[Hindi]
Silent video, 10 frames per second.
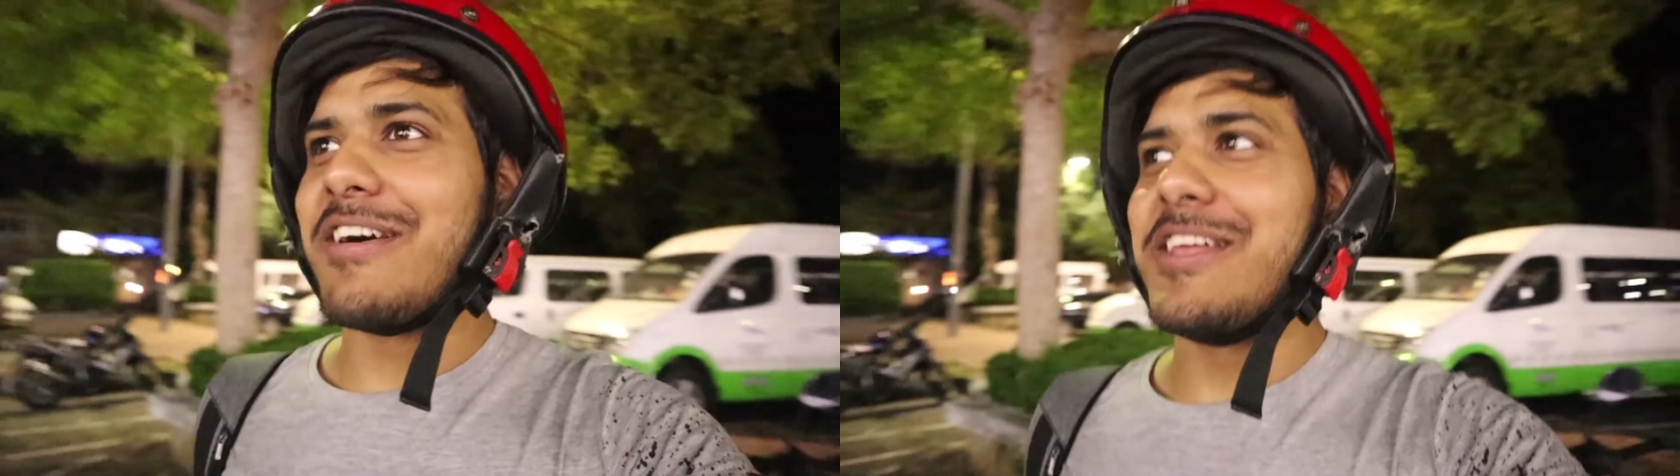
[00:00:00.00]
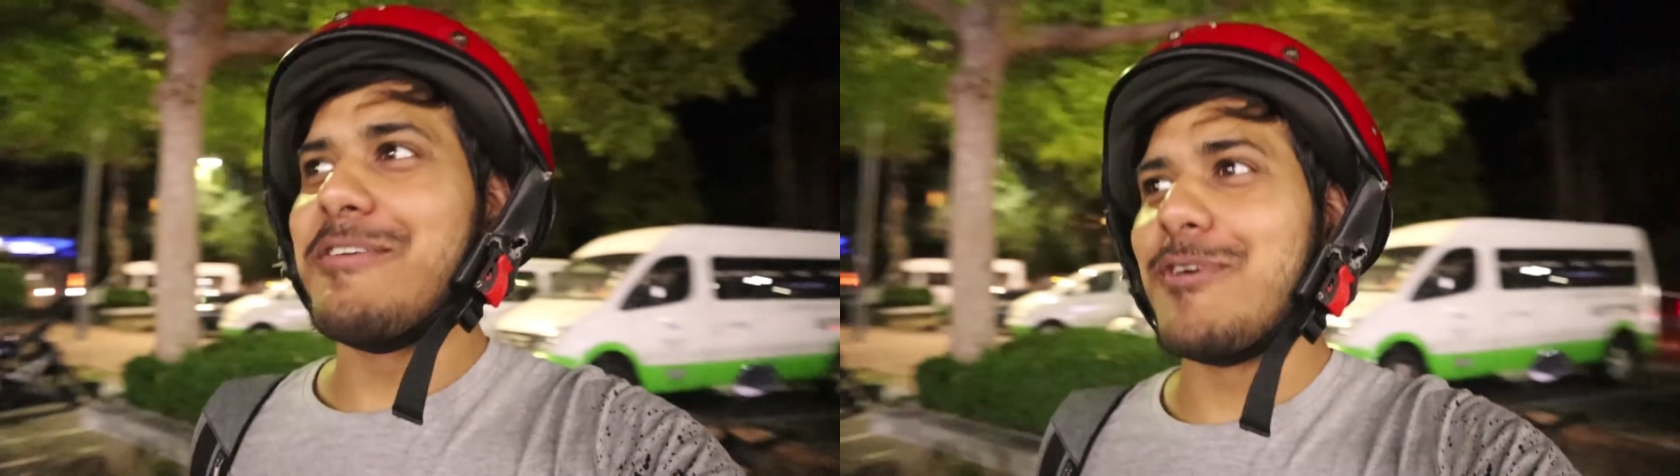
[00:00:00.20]

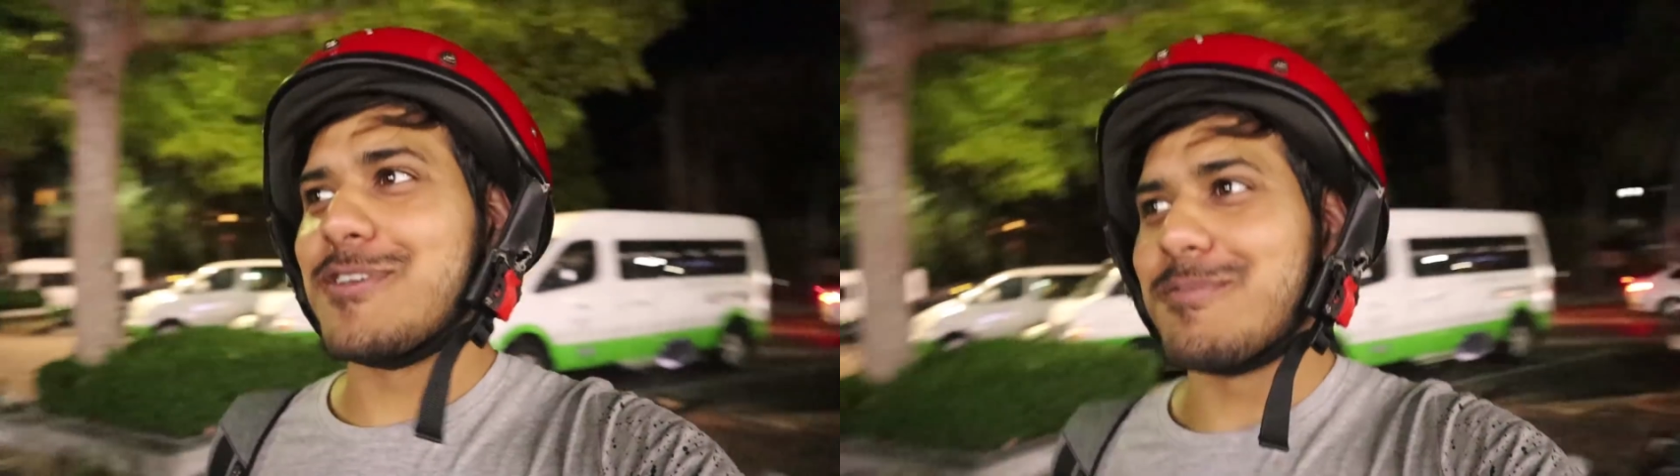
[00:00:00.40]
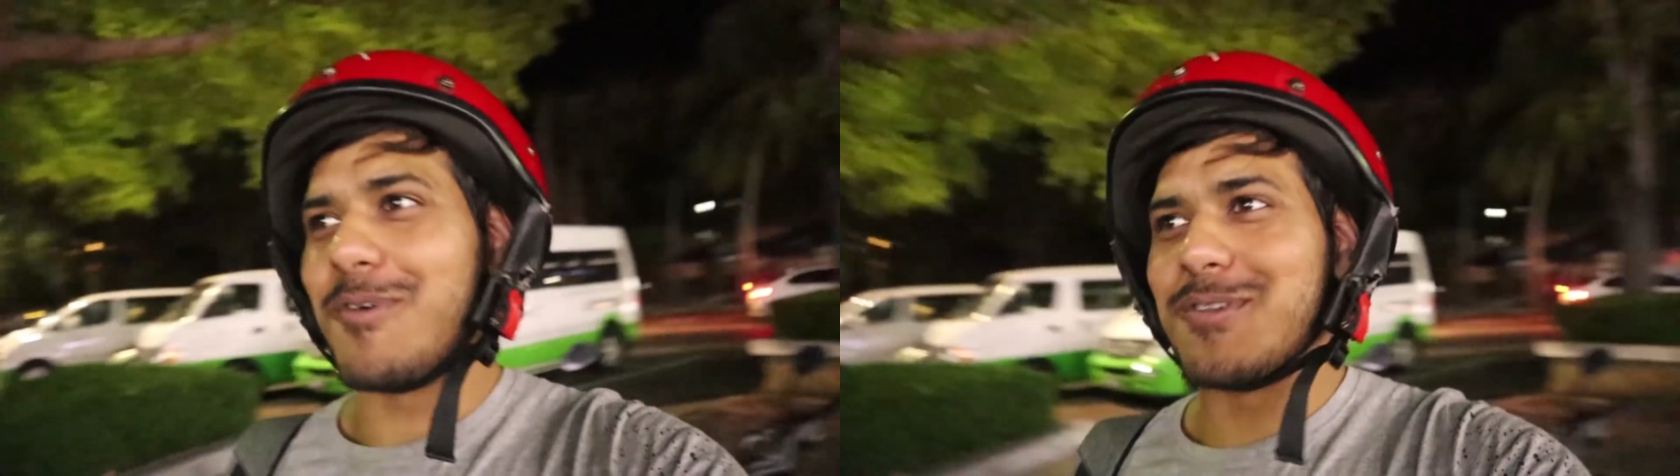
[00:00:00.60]
वाली है
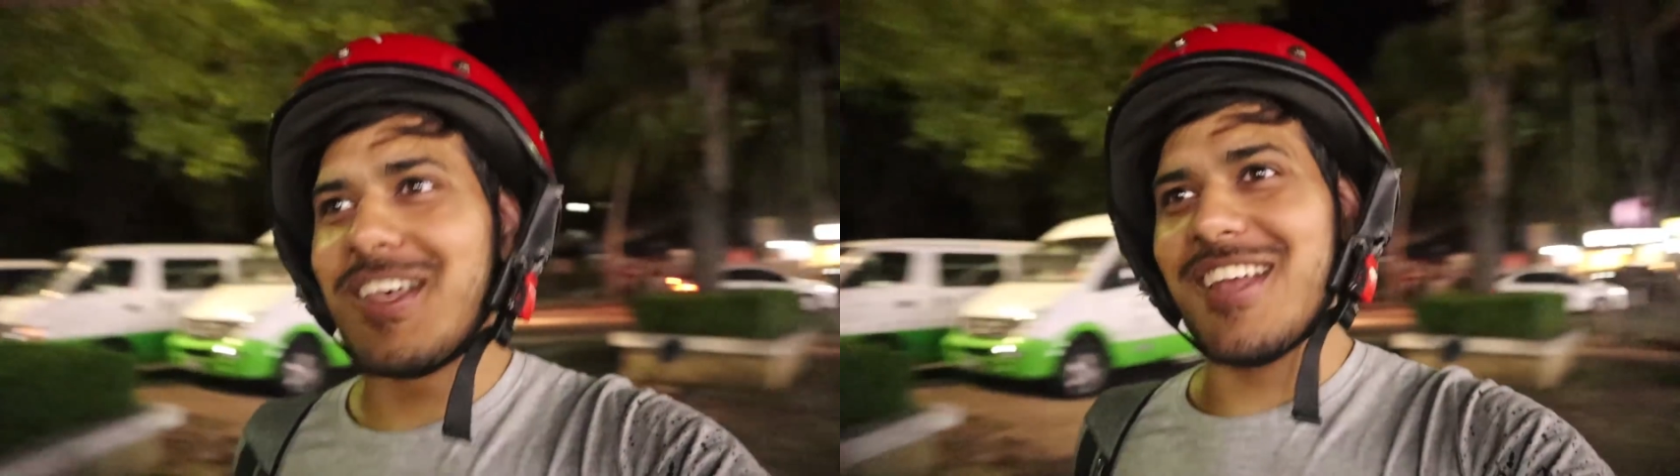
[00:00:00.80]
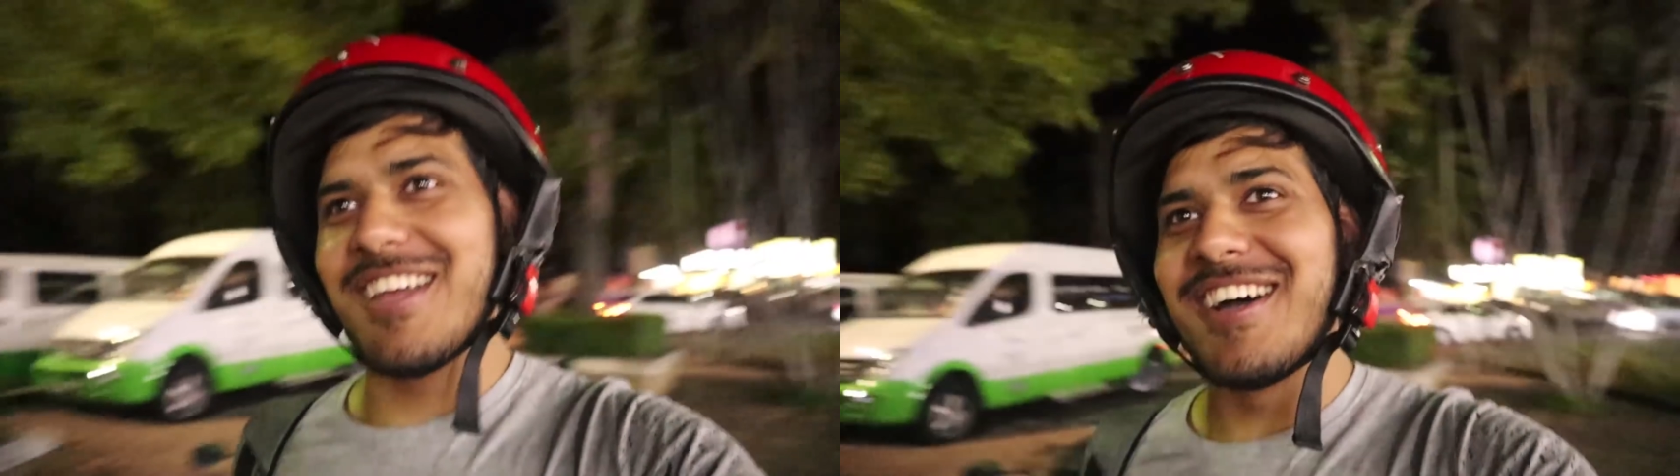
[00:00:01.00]
बॉस
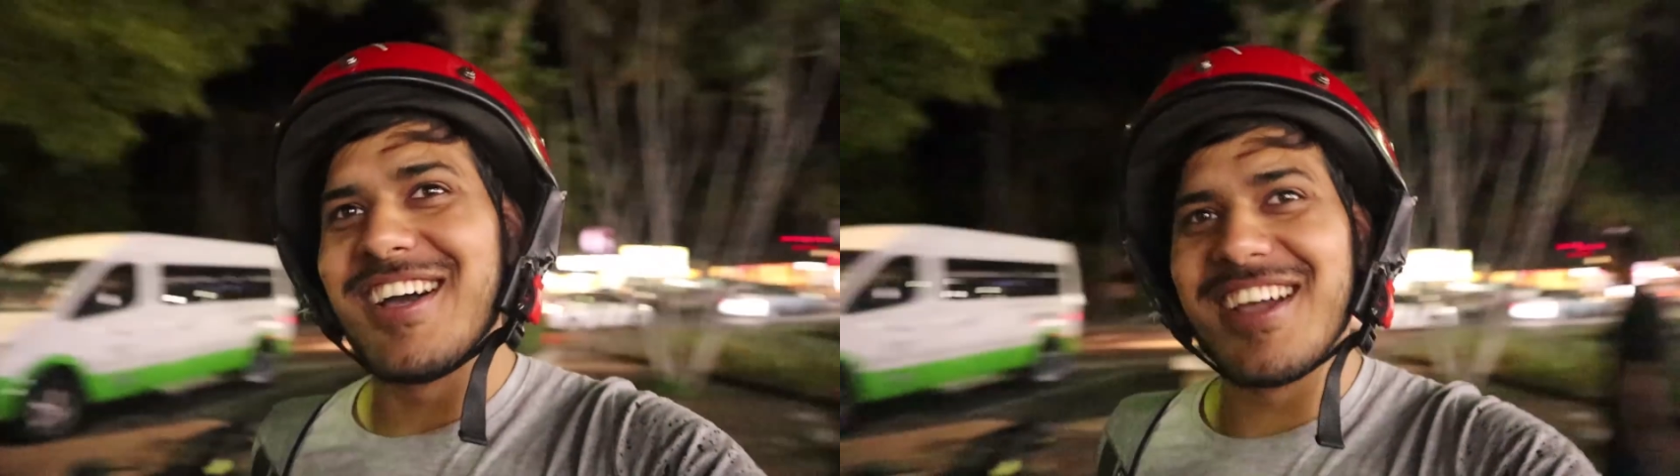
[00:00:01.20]
बहुत ज़्यादा